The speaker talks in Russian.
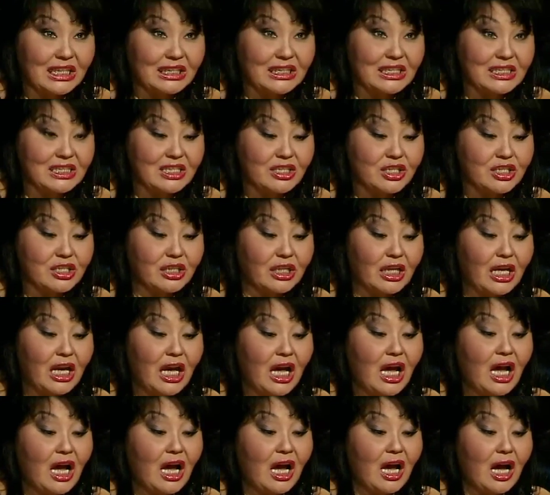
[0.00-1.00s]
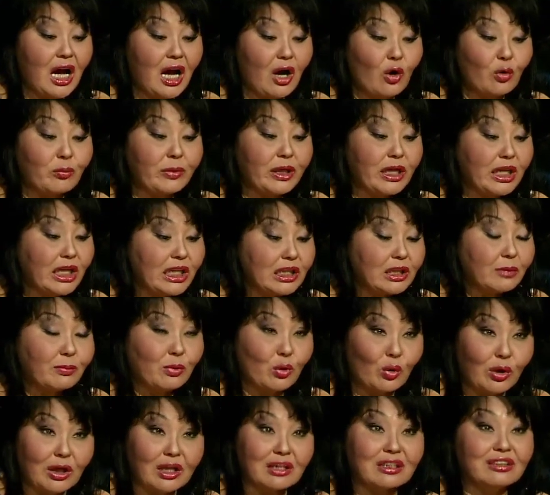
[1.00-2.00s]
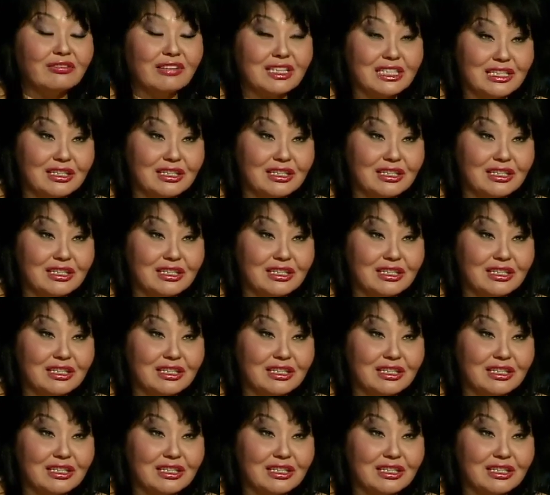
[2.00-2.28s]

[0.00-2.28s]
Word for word: знак тысячный, а у Михаила Прохорова